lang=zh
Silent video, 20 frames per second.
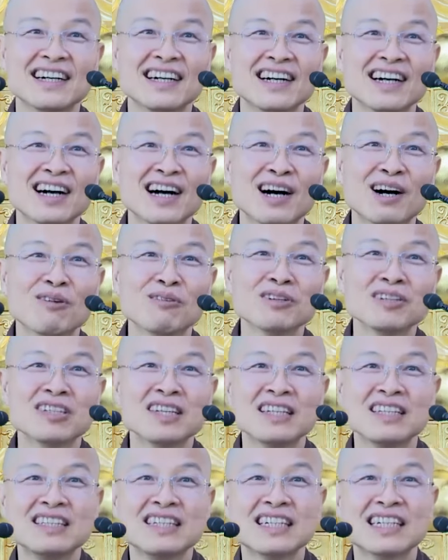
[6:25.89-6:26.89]
啊，我
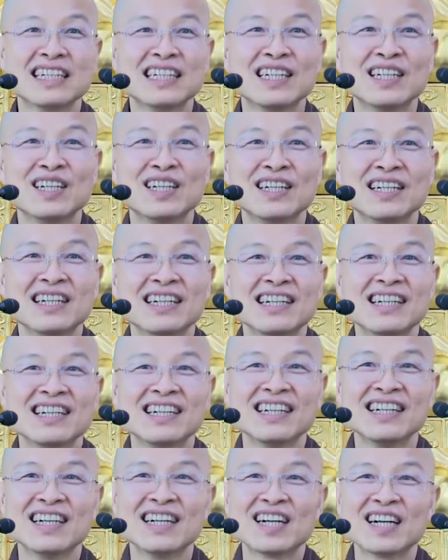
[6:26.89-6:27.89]
曾经
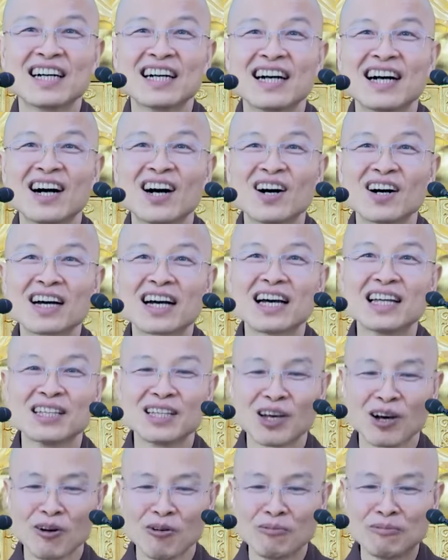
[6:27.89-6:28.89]
啊看
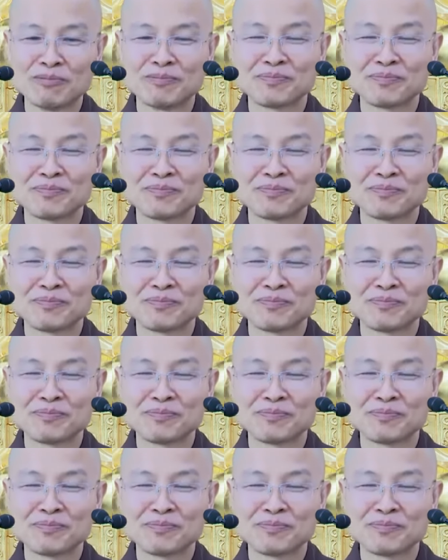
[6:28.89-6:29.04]
到。